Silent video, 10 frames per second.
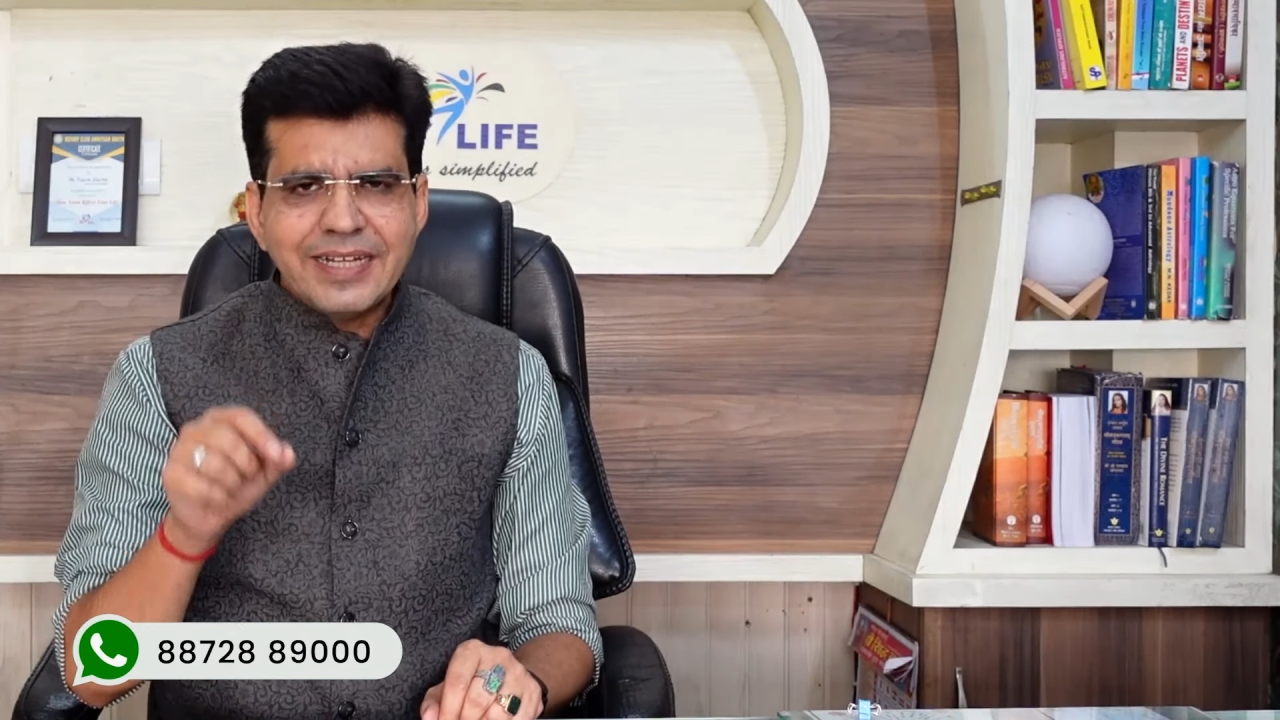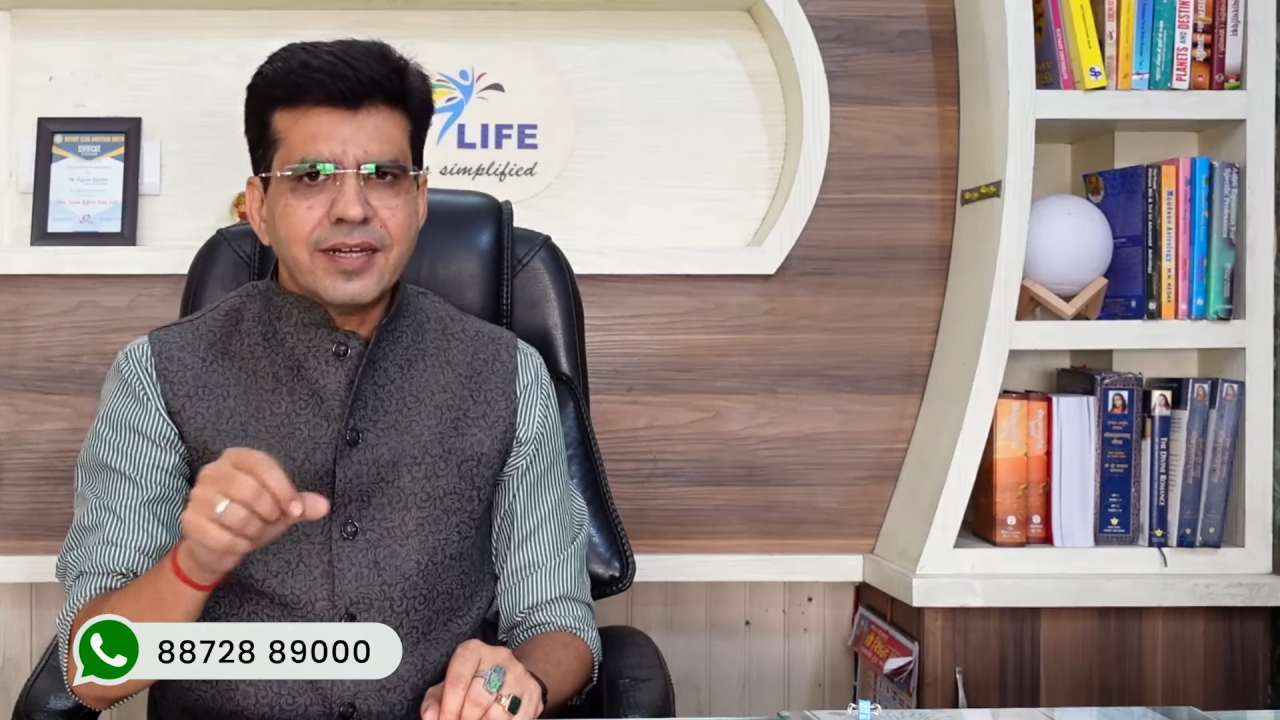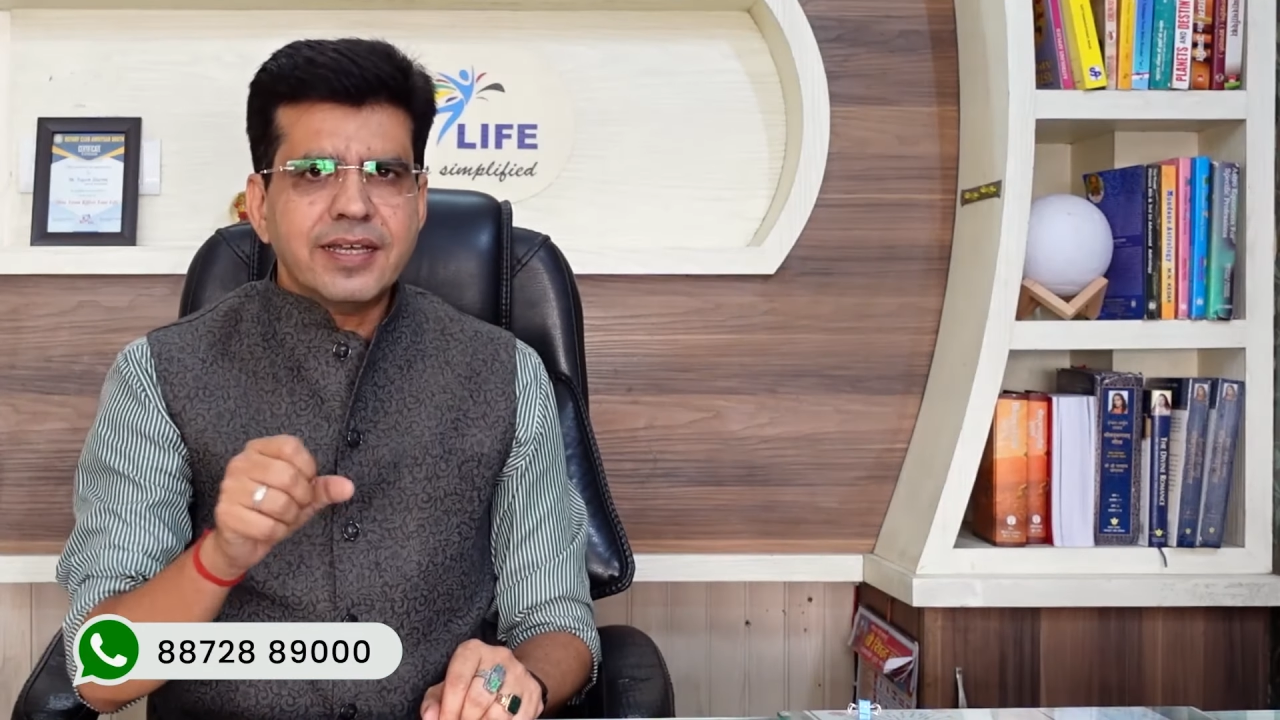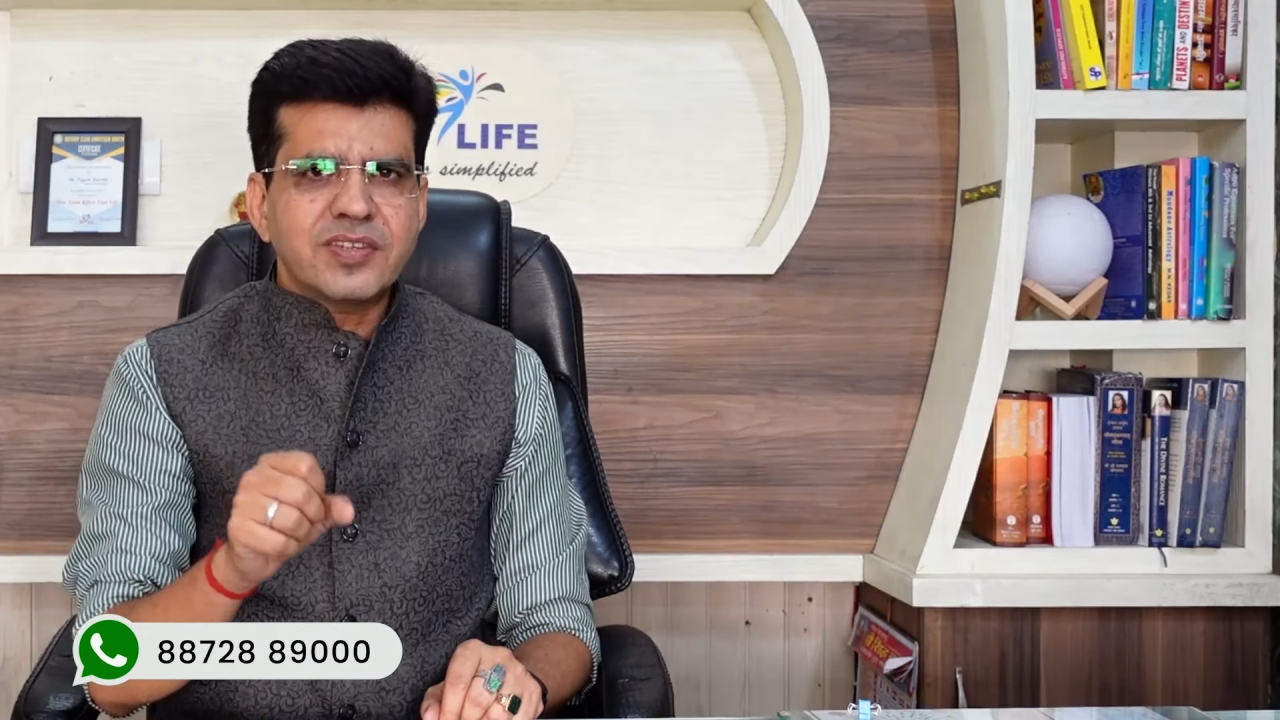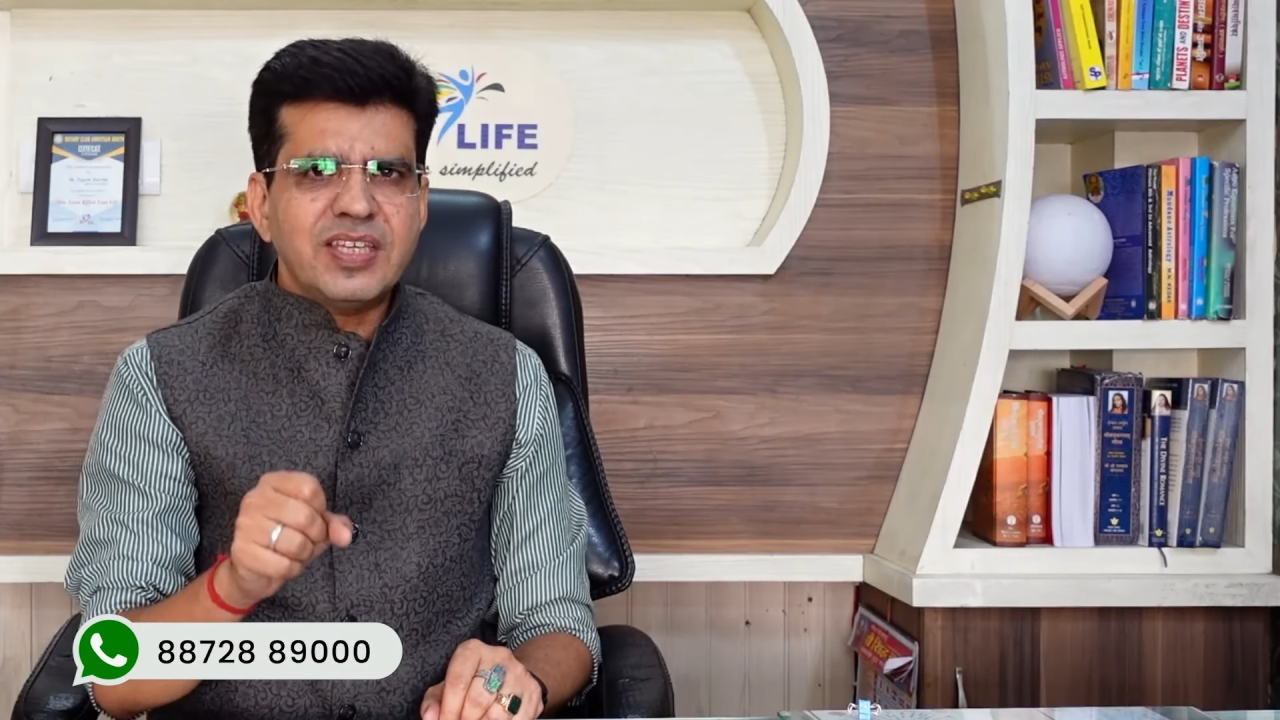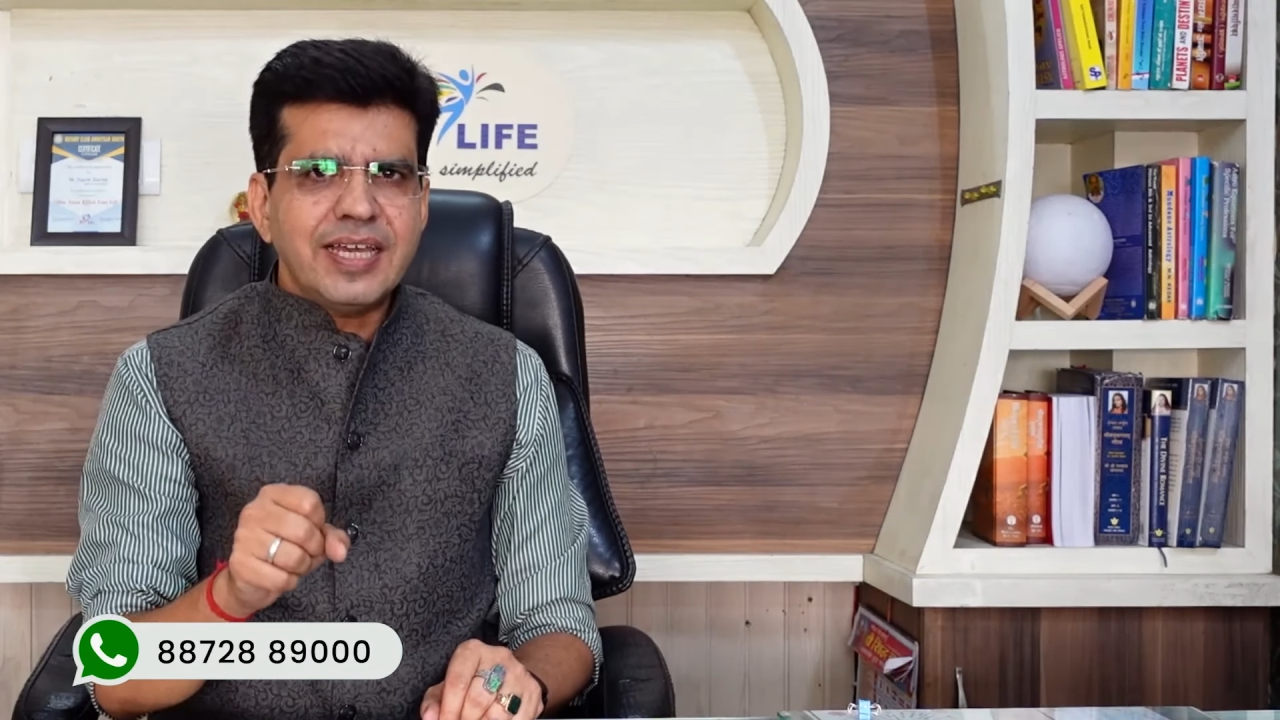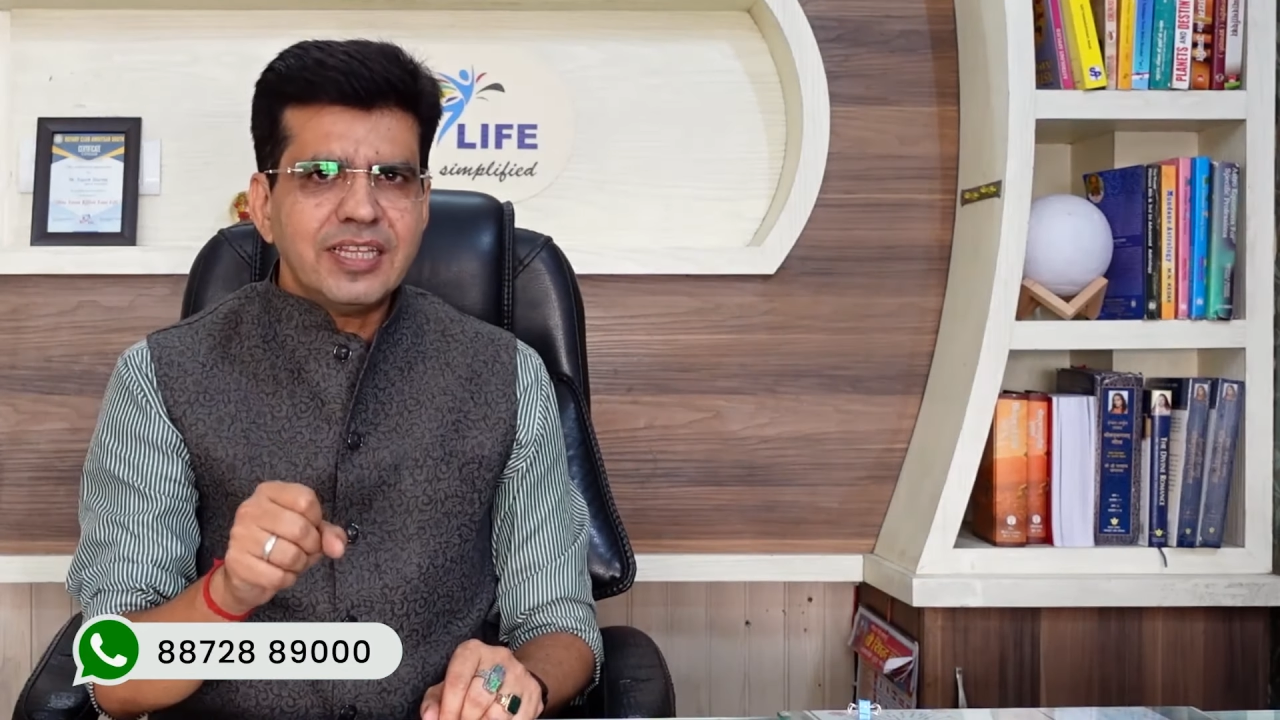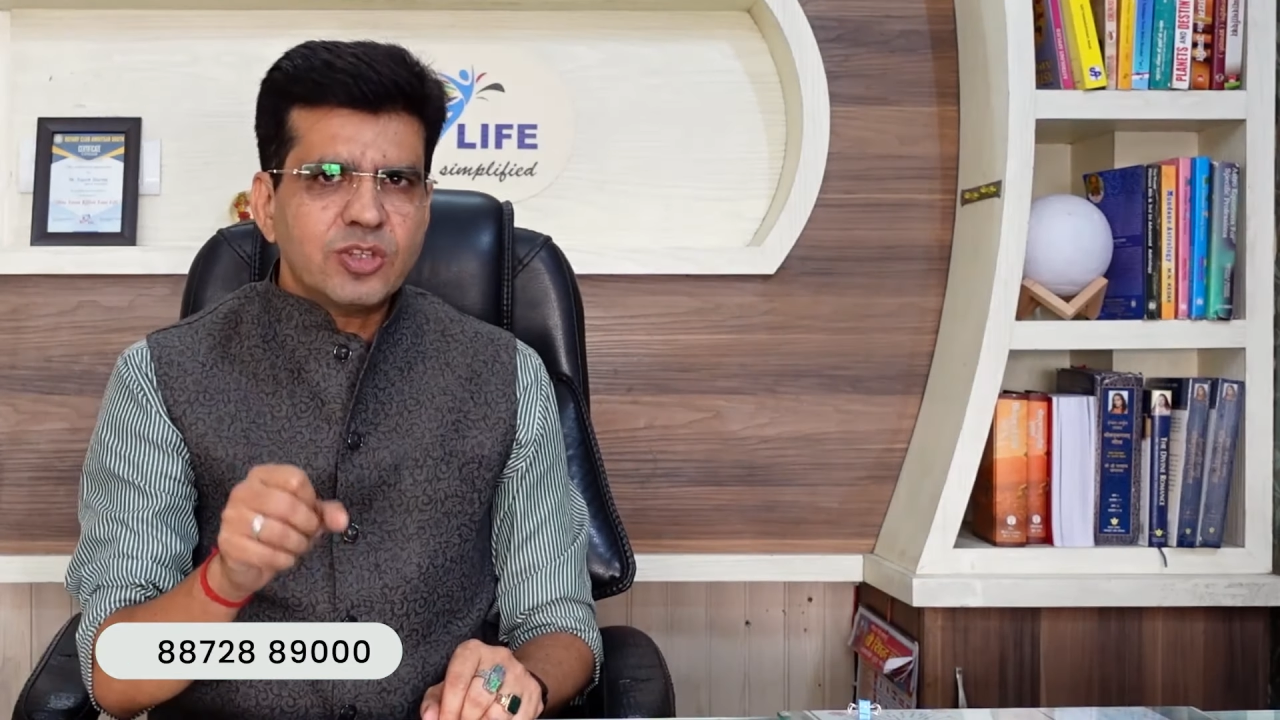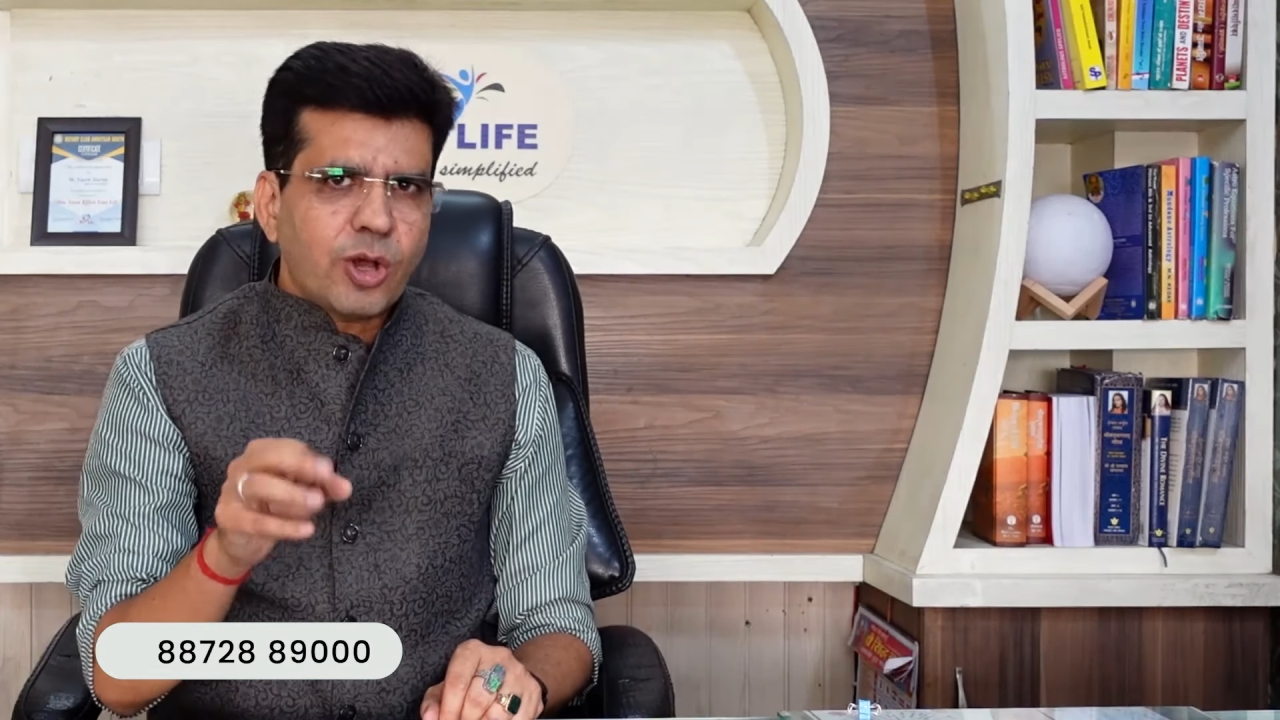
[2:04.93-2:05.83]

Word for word: हिट लगती है